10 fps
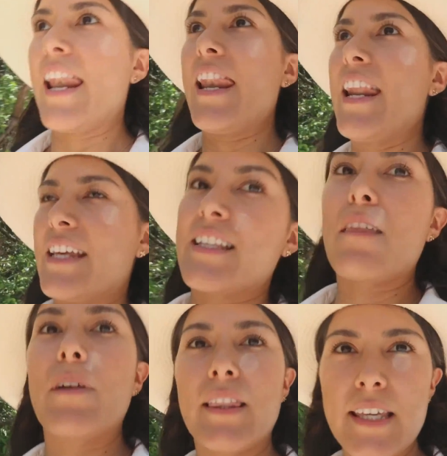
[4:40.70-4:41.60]
les
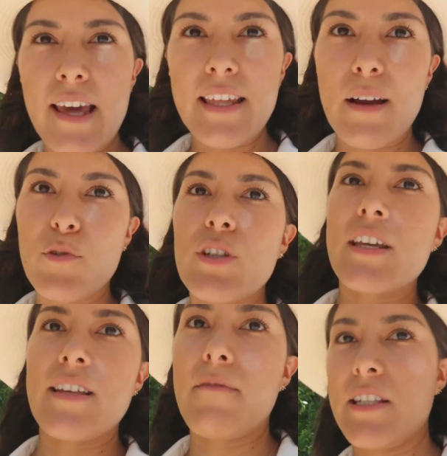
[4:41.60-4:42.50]
advertía, digamos,
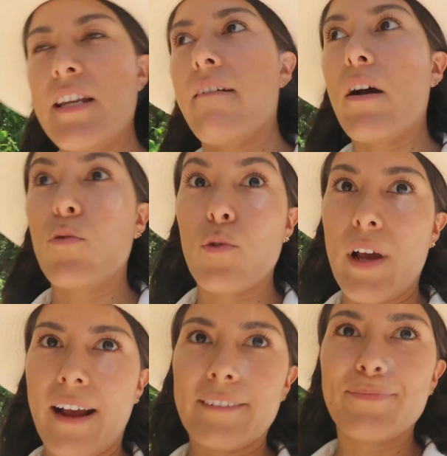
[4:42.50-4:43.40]
que se avecinaba un
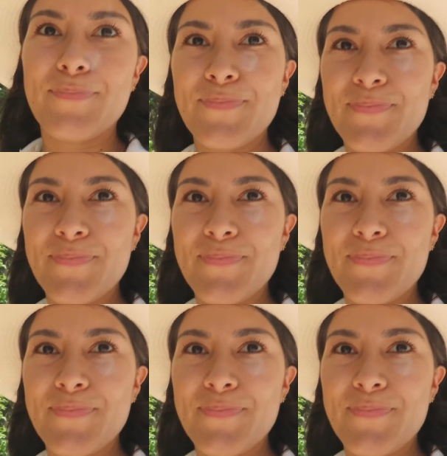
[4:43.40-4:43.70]
huracán.